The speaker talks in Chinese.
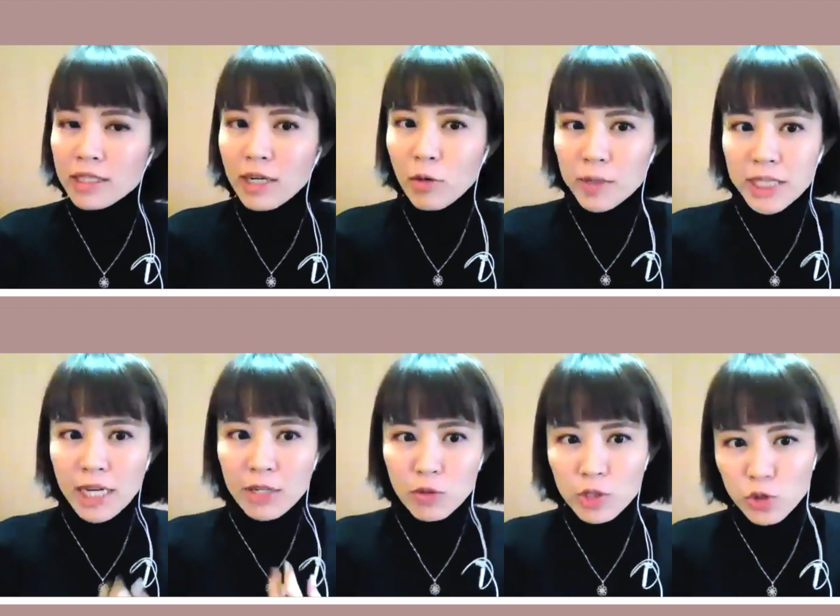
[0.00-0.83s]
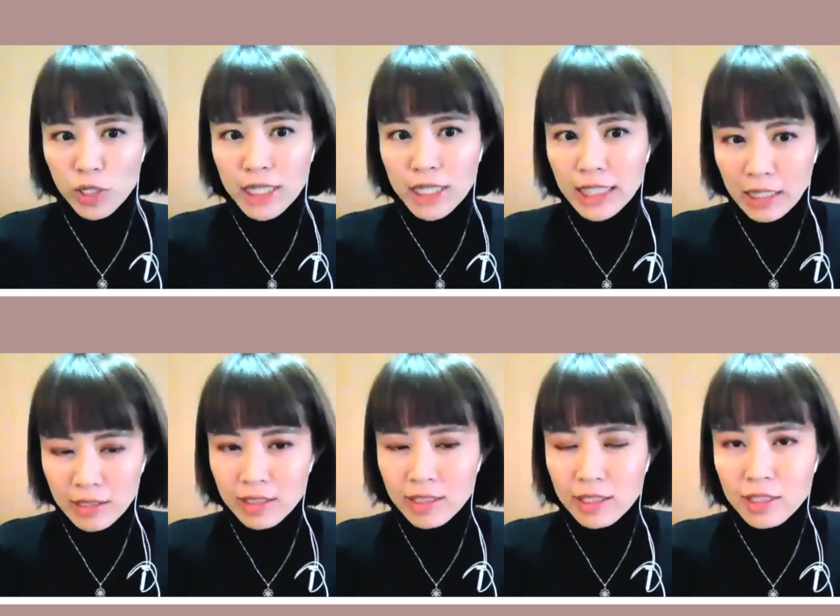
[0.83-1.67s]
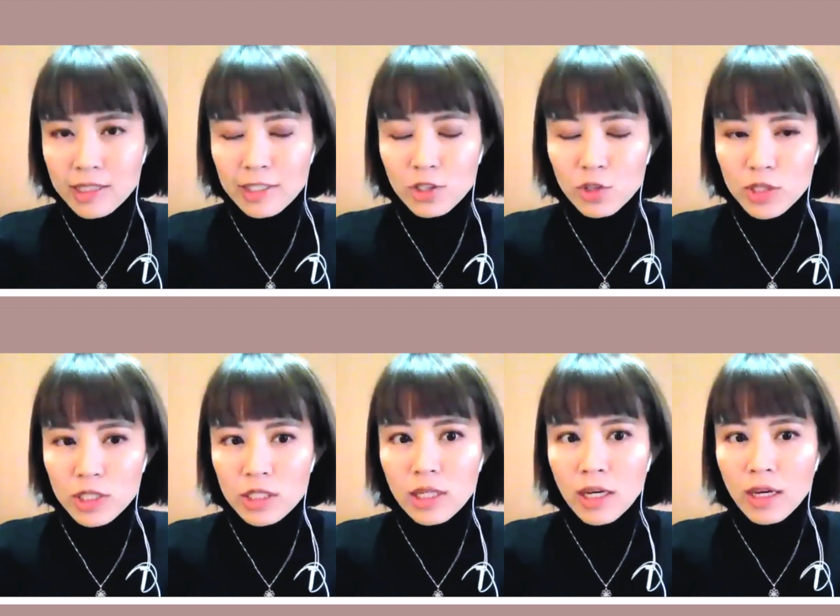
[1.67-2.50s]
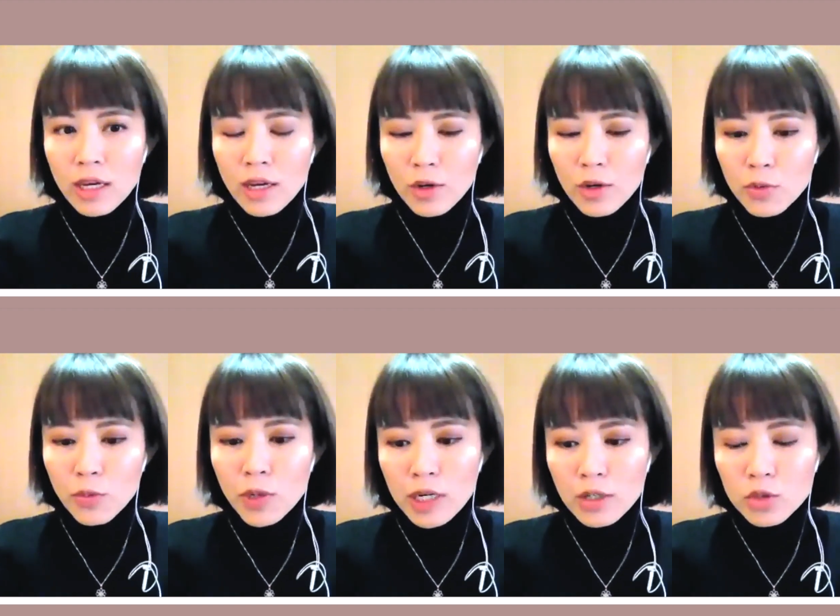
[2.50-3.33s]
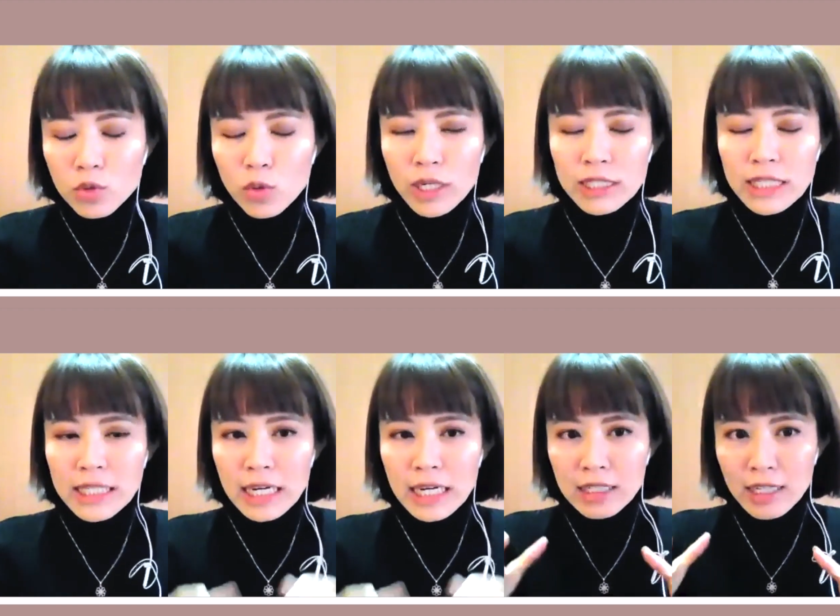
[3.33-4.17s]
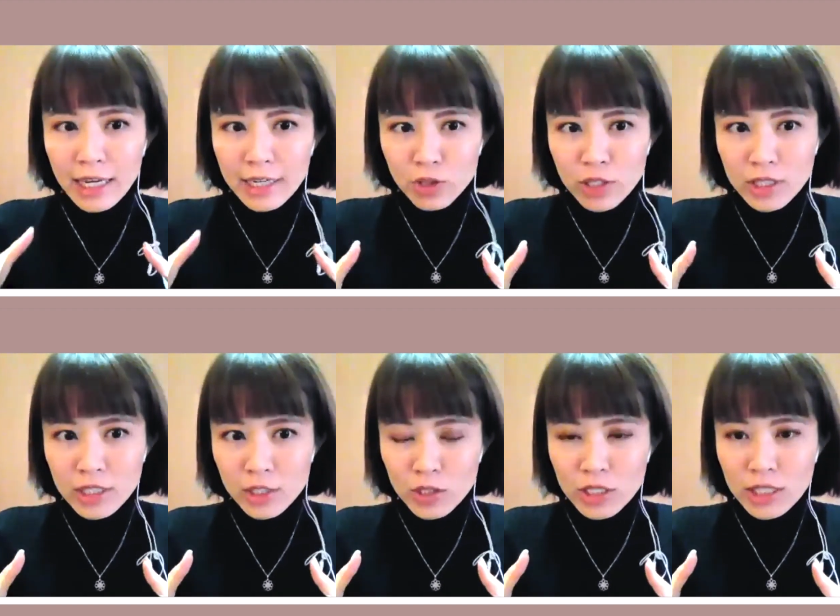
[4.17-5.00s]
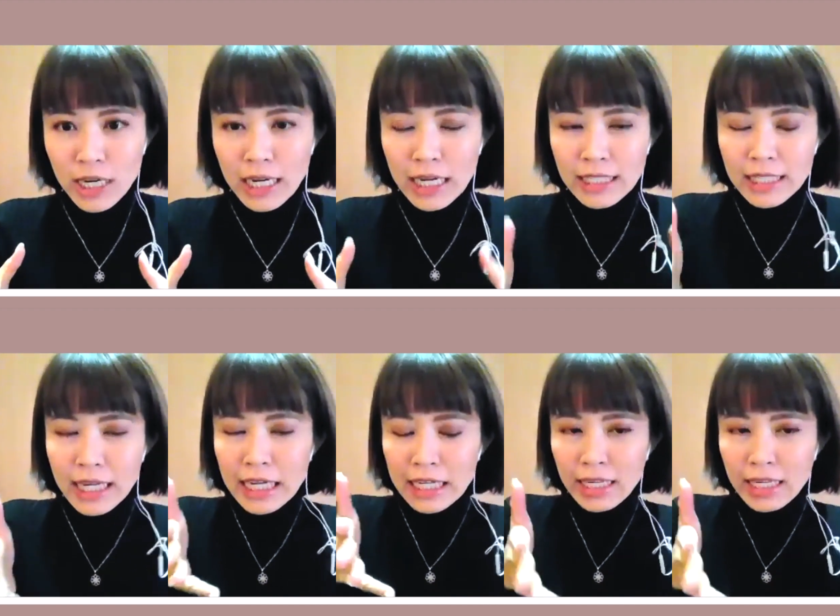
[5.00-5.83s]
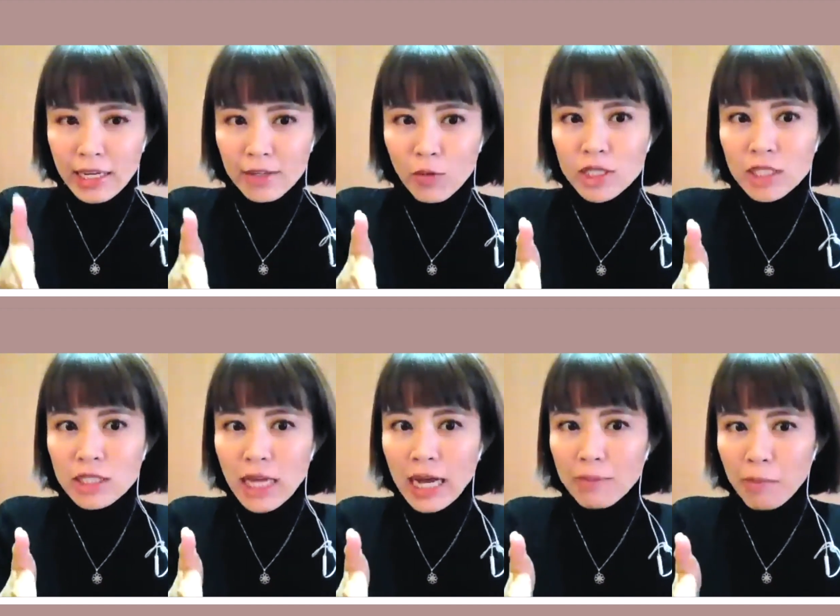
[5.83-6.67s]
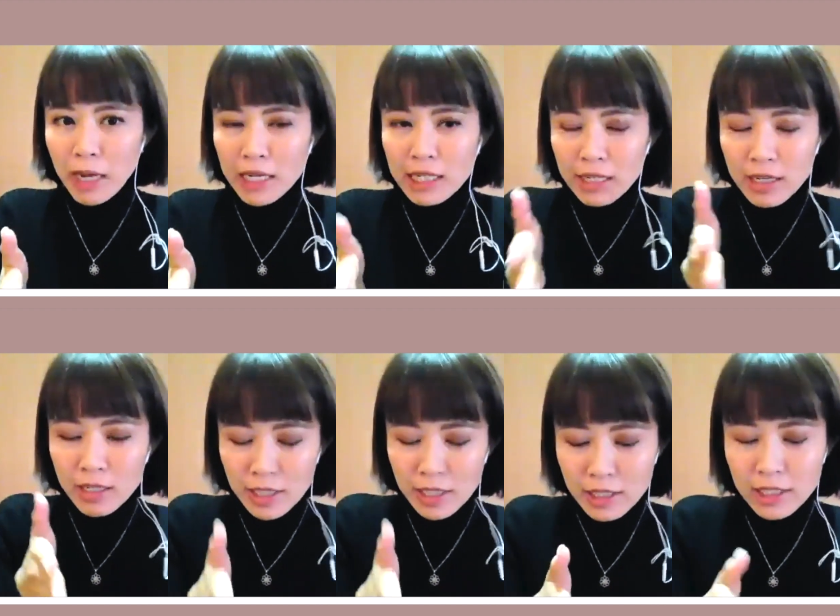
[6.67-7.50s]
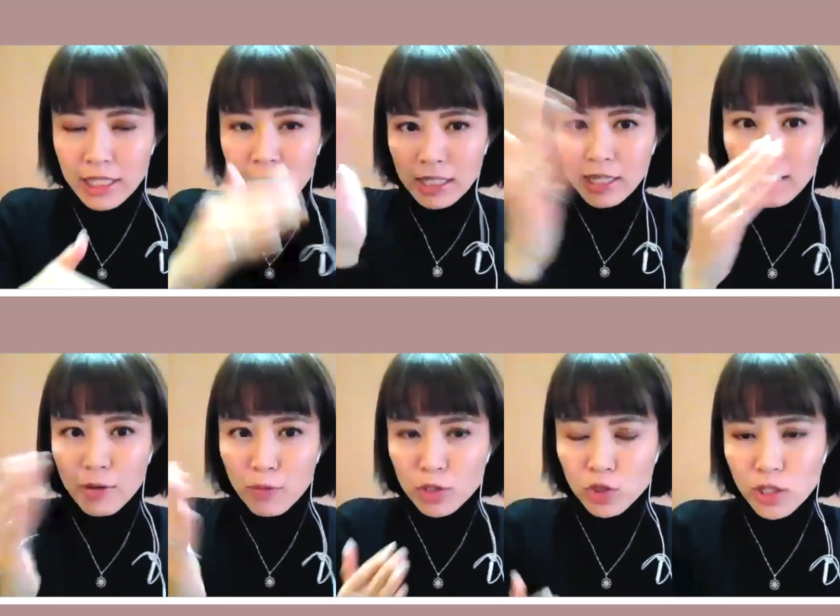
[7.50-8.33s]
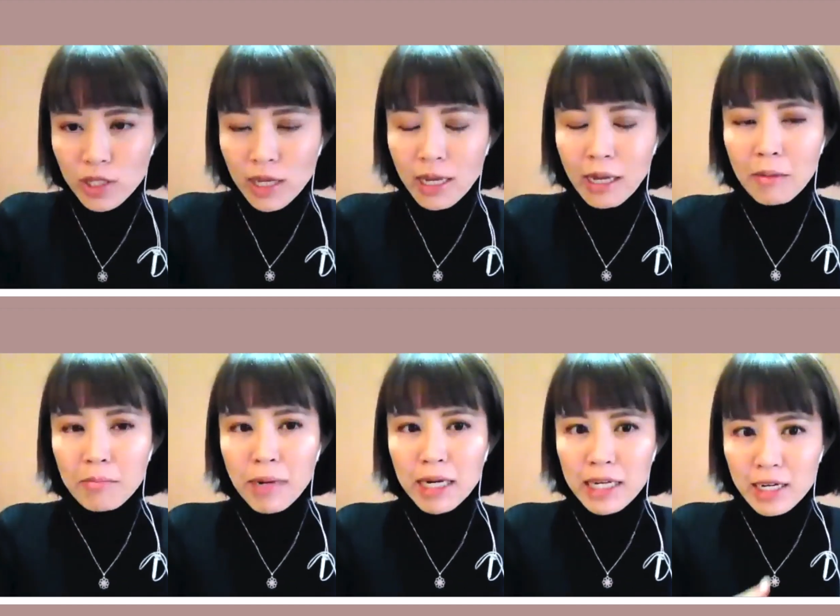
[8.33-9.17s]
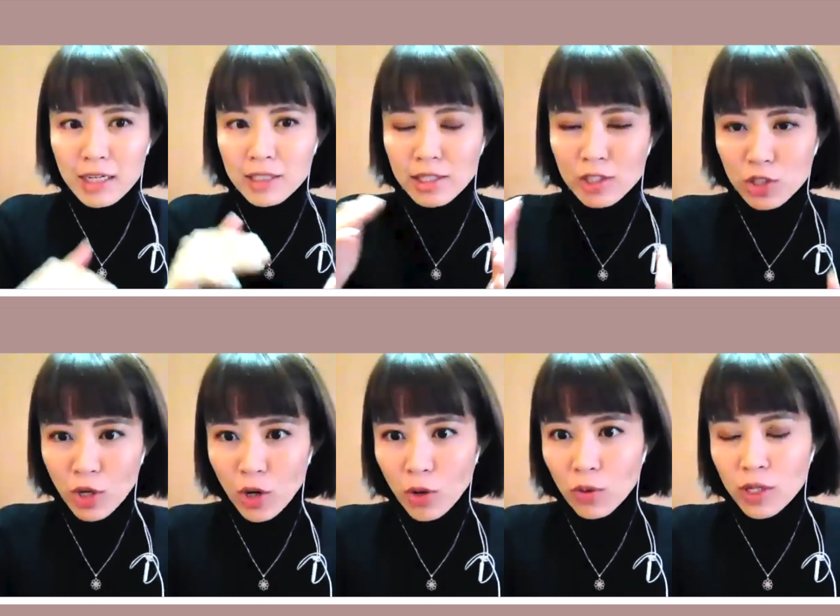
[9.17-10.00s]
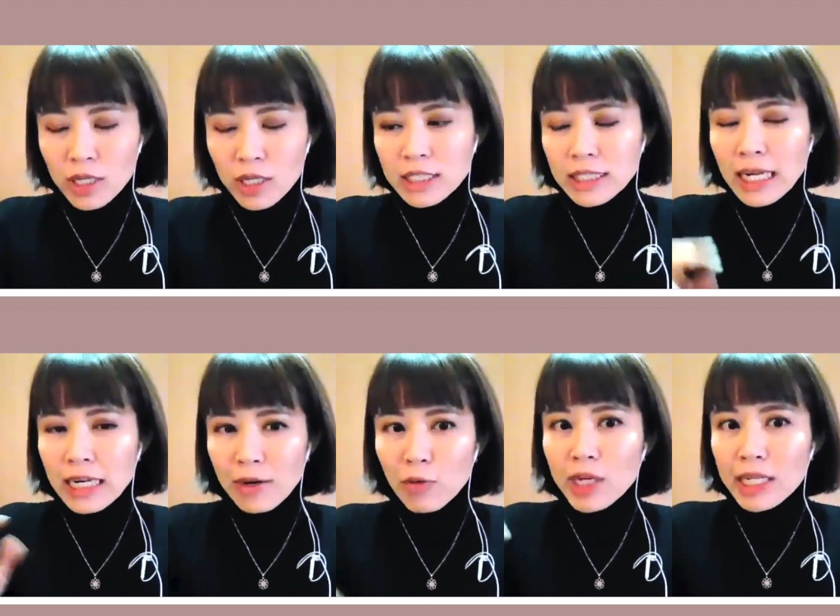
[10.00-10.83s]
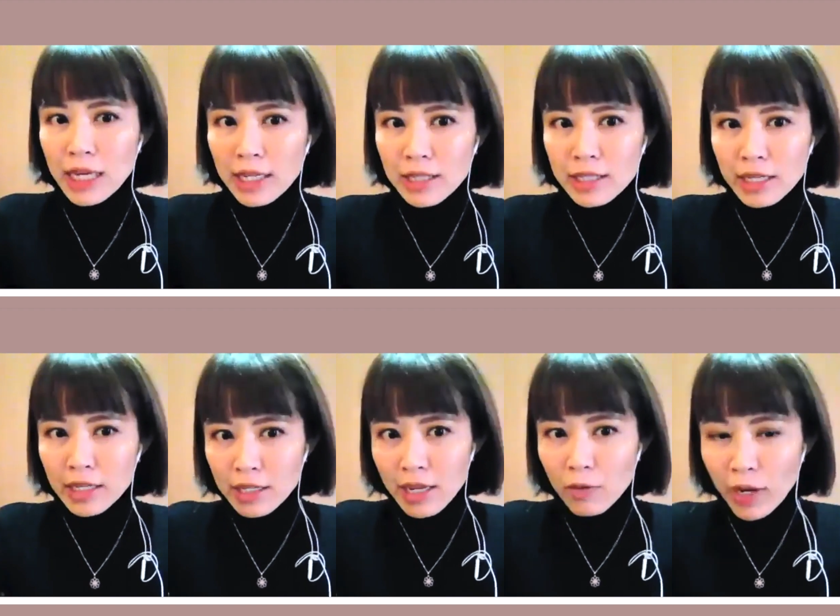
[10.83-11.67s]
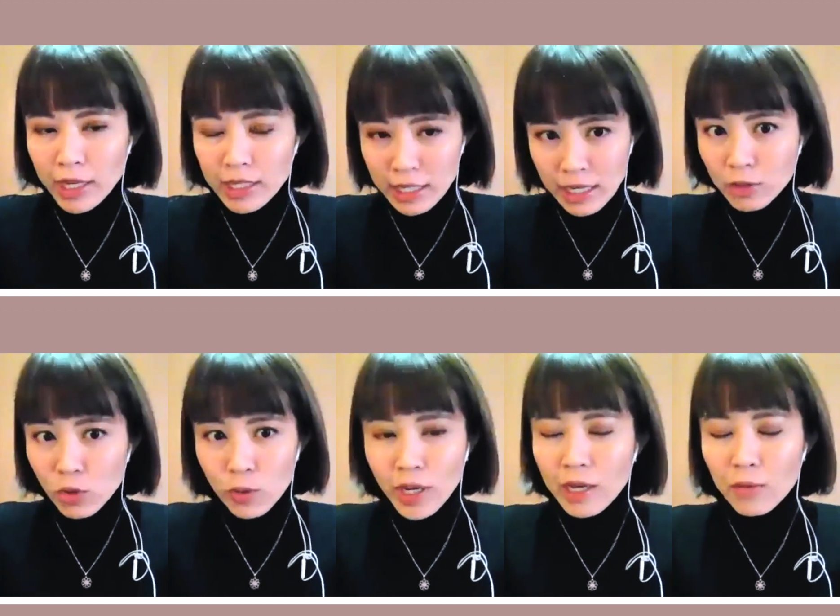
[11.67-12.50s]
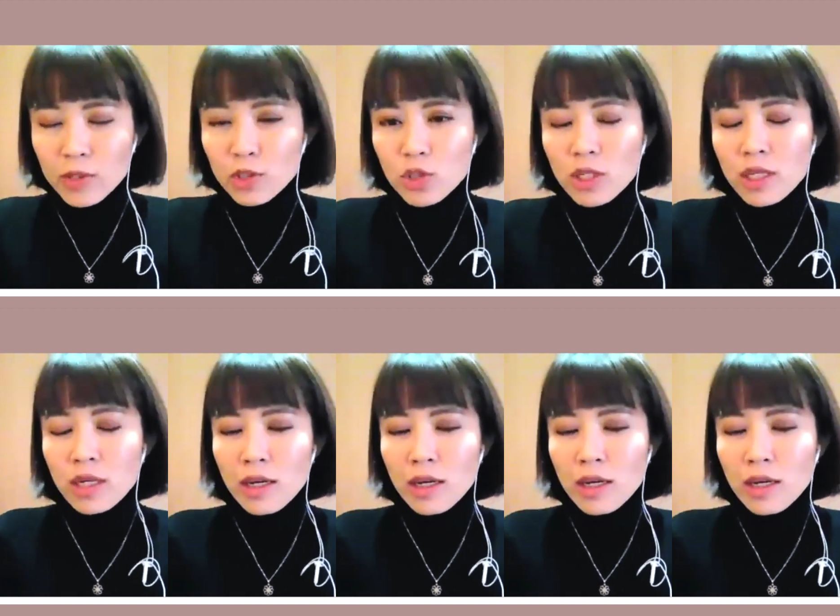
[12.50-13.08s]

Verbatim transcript: 像我们现在女力学也在想这件事情，就是如何做一个 data collection，就是看他现在一年，或是他买了你课程之前填了一个问卷，买了你课程之后，可能三年或一年填了另外一样同样一个问卷。